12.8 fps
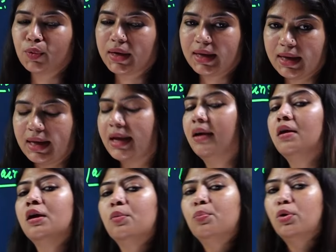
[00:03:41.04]
हो रहे हैं
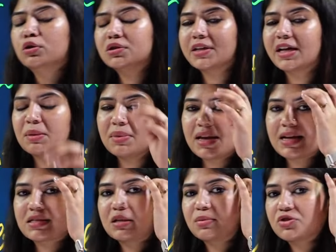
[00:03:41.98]
बहुत सारे मेरे
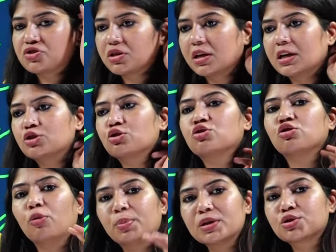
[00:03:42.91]
ऐसे बच्चे हैं जो
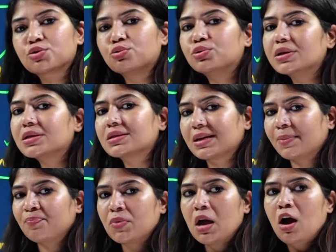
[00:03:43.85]
ड्रॉपर स्टूडेंट्स
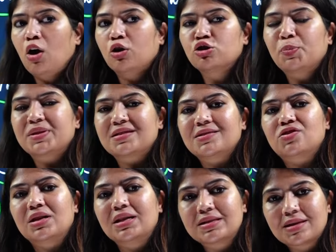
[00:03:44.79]
हैं और जो पिछले
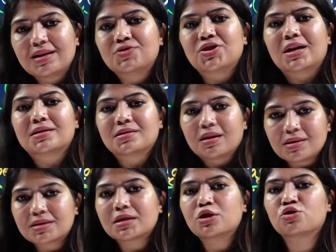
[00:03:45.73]
तीन साल चार
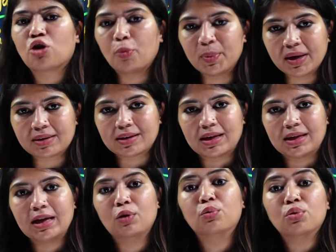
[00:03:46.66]
साल से ड्रॉप कर रहे
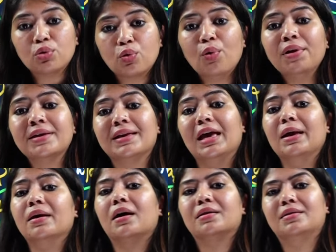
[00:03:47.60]
हैं उनको
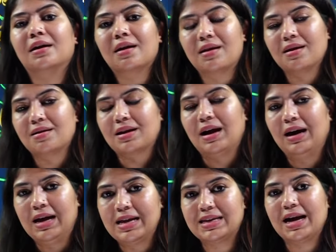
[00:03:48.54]
ये डर लग
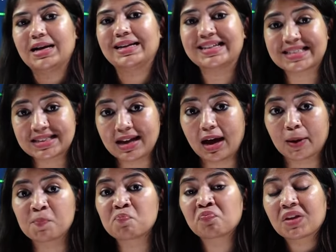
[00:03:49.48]
रहा है क्या इस
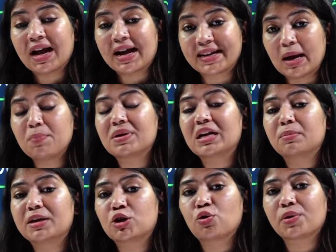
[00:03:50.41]
साल अटेम्प्ट
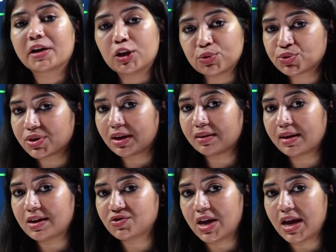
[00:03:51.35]
लिमिट को रिड्यूस कर
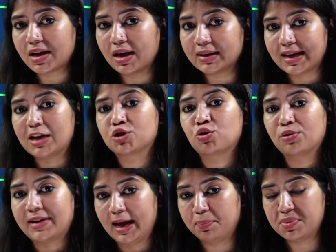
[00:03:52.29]
दिया जाएगा क्या इसको
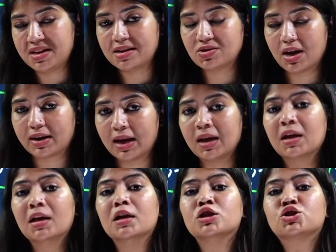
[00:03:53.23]
टैप किया जा रहा है
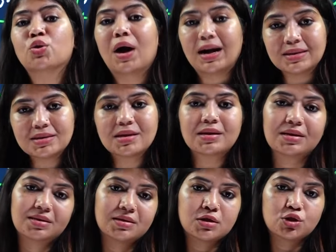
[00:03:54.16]
सो आंसर
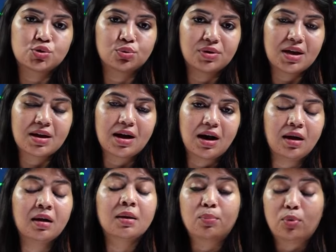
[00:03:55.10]
इज सुनिएगा
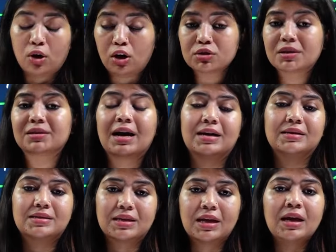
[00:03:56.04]
बहुत ही
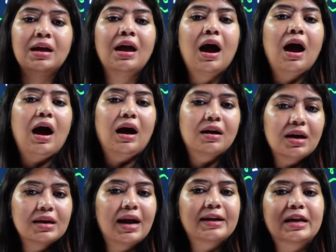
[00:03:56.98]
ध्यान से
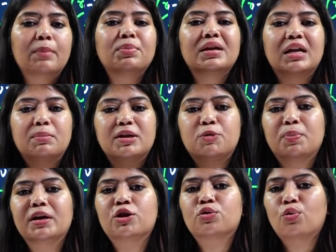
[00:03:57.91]
अगर अटेम्प्ट लिमिट
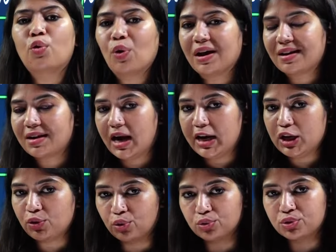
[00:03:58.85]
पर रोक
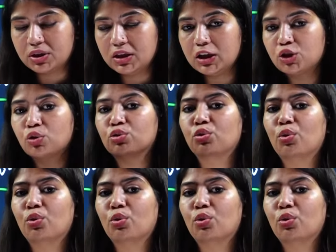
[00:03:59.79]
लगानी होती तो